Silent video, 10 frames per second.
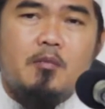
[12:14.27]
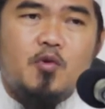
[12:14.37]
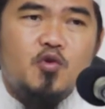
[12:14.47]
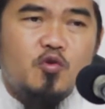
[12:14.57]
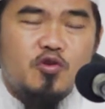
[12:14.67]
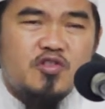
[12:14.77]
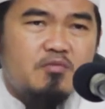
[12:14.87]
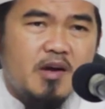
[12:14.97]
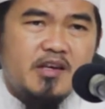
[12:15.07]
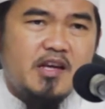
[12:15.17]
menurut
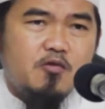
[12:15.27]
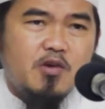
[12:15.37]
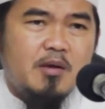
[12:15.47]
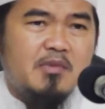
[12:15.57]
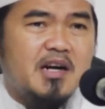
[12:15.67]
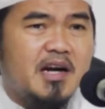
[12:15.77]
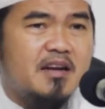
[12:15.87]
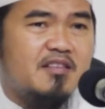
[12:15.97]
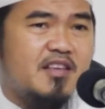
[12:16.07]
sebagian ulama hadis